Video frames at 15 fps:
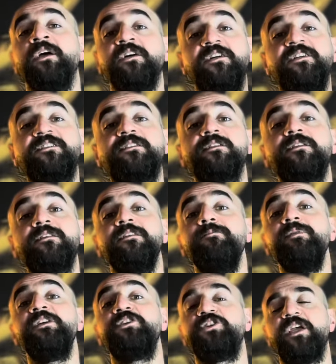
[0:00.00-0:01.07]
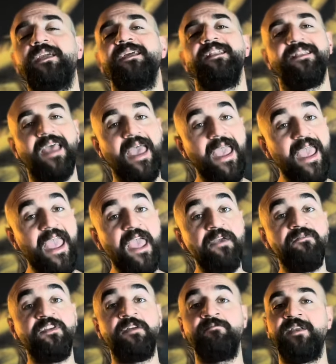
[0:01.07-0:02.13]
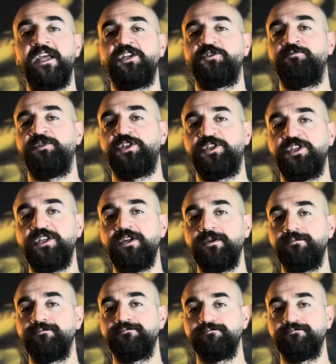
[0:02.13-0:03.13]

kısıtlı bir şekilde evrimleşmiştir?